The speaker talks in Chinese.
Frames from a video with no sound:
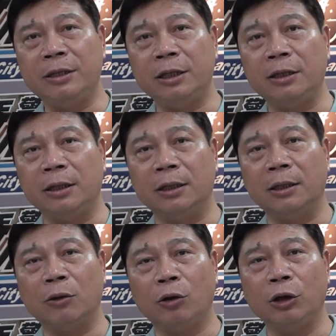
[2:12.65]
间
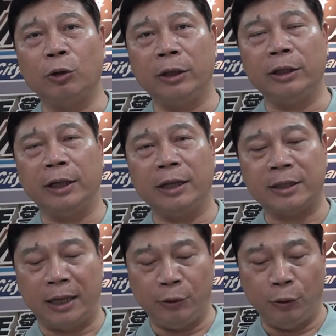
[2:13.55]
的公益团体来
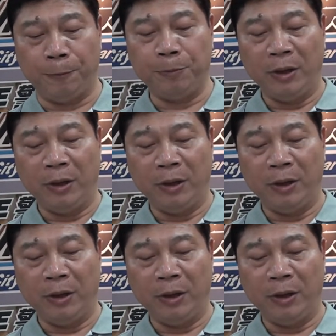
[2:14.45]
参与，